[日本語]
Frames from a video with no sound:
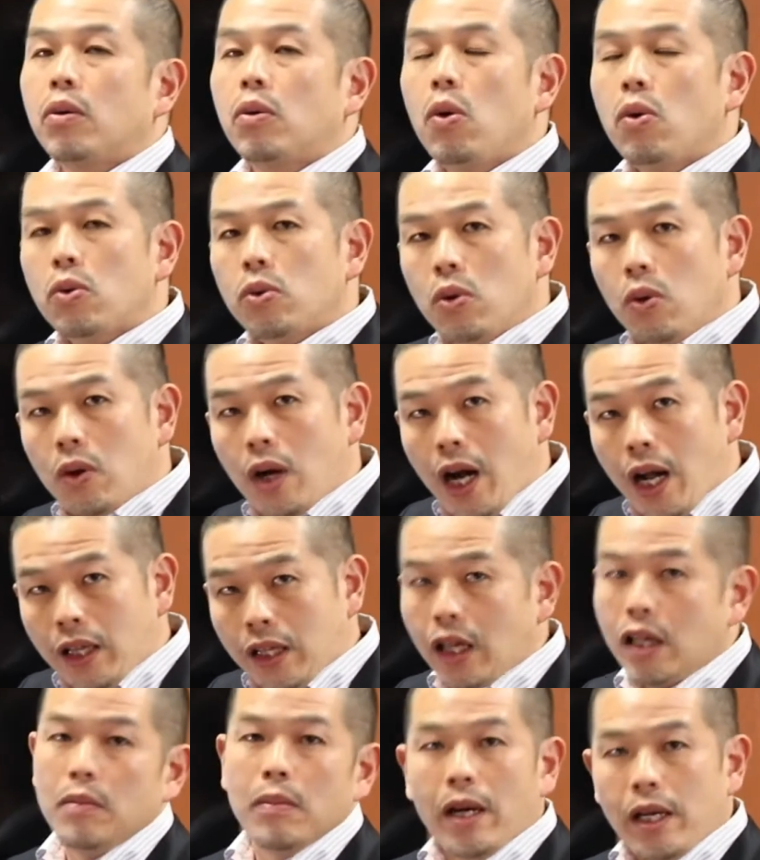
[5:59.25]
ごくごく当
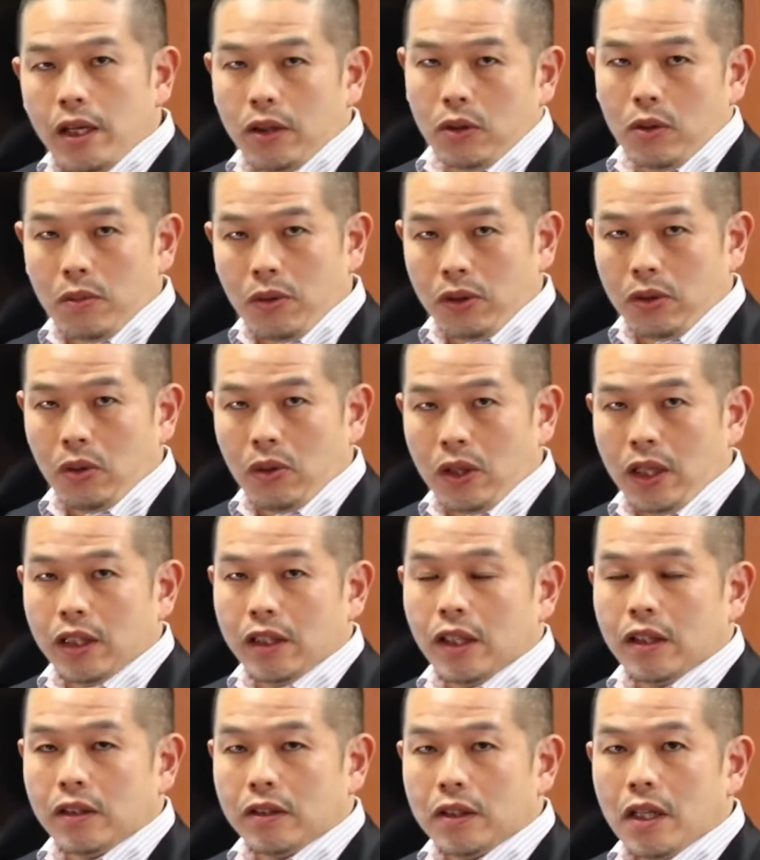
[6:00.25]
たり前やと思っておられ
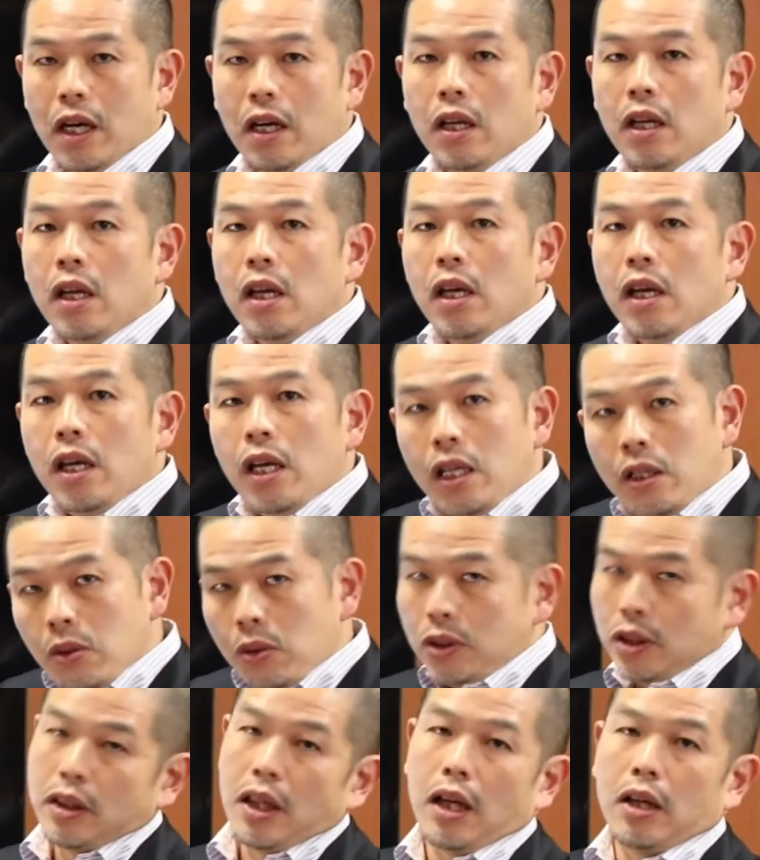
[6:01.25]
たんですが江
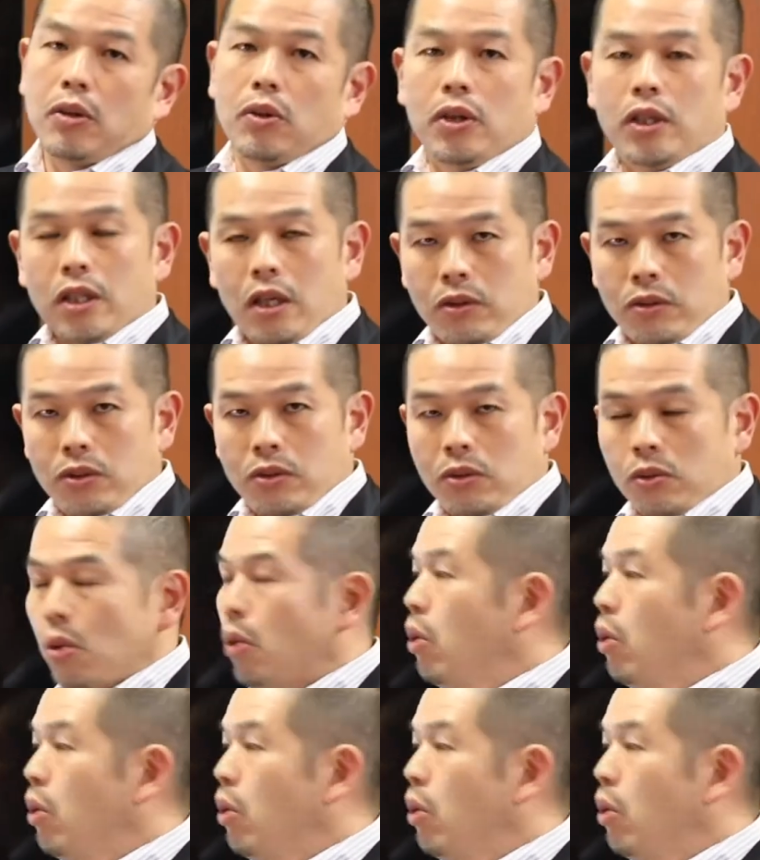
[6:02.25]
戸時代と比較する